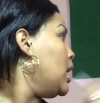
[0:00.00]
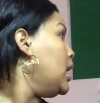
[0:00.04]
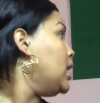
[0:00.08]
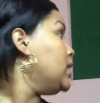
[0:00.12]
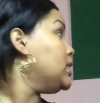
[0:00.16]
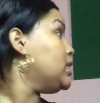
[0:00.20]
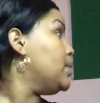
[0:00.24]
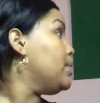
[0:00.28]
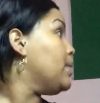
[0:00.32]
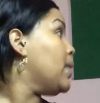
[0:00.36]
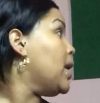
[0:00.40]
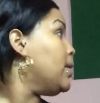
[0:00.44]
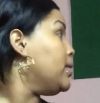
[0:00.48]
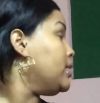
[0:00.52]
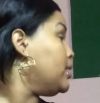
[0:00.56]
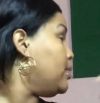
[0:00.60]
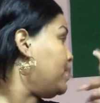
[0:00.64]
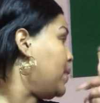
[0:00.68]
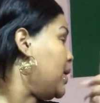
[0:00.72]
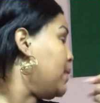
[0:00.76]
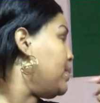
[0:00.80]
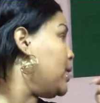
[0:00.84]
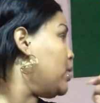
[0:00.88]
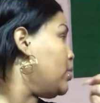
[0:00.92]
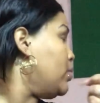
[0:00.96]
es
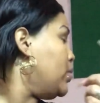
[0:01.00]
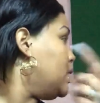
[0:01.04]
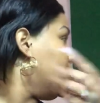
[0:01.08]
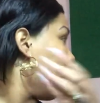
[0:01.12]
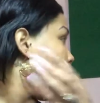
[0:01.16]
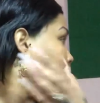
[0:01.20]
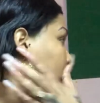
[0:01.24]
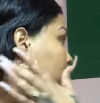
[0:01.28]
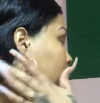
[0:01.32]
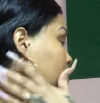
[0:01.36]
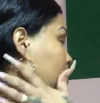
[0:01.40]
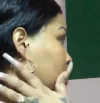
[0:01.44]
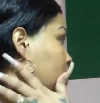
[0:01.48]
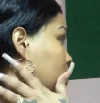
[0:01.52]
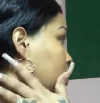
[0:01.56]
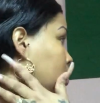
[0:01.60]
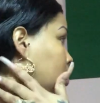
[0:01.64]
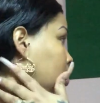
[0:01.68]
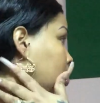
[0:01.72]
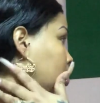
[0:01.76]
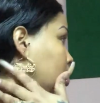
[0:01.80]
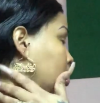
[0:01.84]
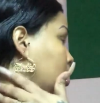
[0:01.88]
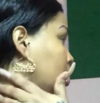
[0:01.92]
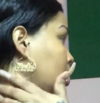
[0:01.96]
my, window?
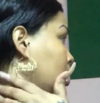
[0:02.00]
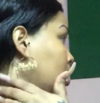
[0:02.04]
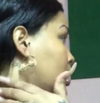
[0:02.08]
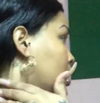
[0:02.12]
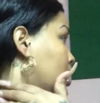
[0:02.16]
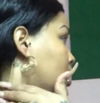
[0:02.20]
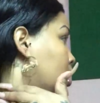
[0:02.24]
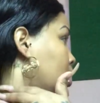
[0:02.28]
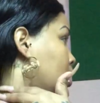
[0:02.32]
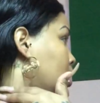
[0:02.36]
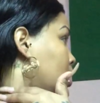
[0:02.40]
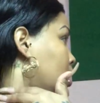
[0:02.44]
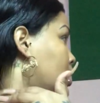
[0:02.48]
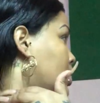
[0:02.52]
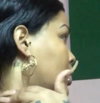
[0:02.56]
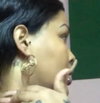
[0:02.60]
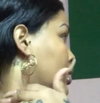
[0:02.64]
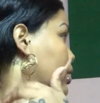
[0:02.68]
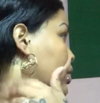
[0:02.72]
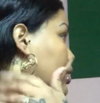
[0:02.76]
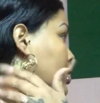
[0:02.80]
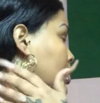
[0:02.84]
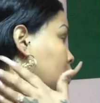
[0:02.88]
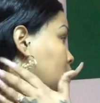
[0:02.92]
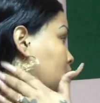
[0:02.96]
The glass
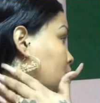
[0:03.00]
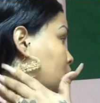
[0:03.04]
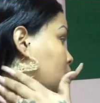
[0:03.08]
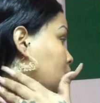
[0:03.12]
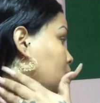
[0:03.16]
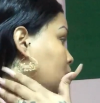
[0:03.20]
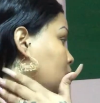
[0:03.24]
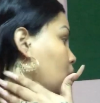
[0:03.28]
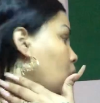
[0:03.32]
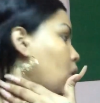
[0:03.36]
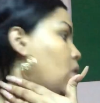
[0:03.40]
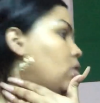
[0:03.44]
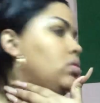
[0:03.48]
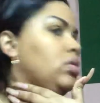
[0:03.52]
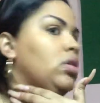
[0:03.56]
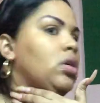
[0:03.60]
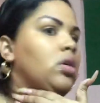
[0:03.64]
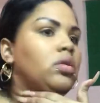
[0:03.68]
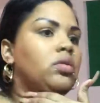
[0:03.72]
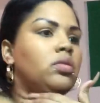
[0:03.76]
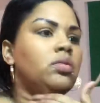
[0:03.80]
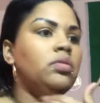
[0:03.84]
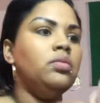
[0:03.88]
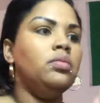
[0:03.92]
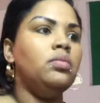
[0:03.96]
Oh
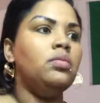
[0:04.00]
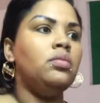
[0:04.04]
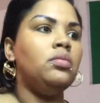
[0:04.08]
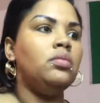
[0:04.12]
no.